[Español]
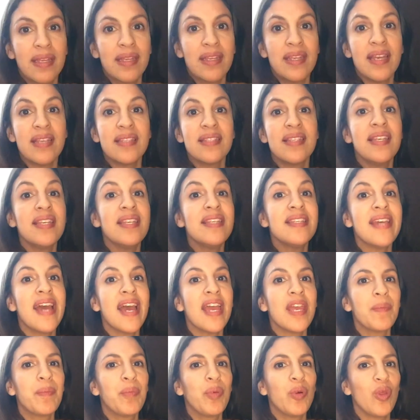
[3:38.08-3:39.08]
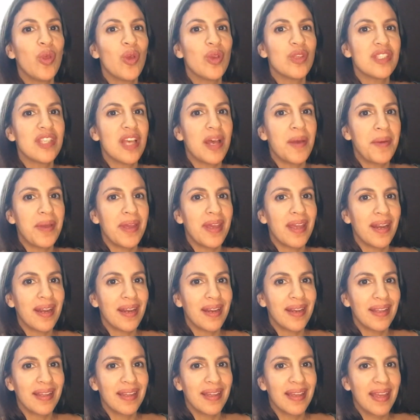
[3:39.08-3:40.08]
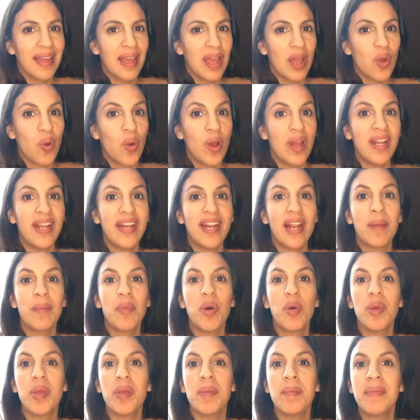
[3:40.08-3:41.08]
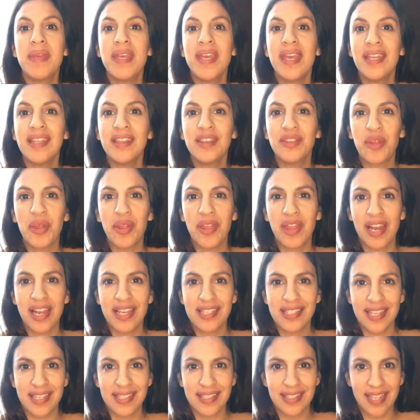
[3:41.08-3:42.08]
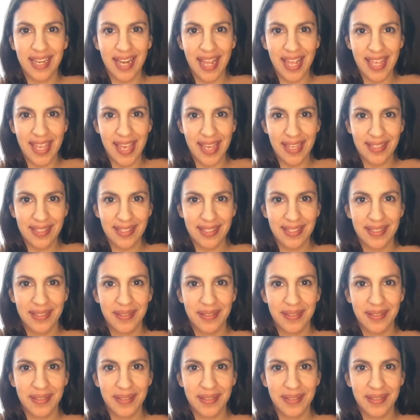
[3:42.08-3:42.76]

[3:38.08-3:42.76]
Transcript: Y así Ñay pudo saber cuál era el movimiento de las estrellas.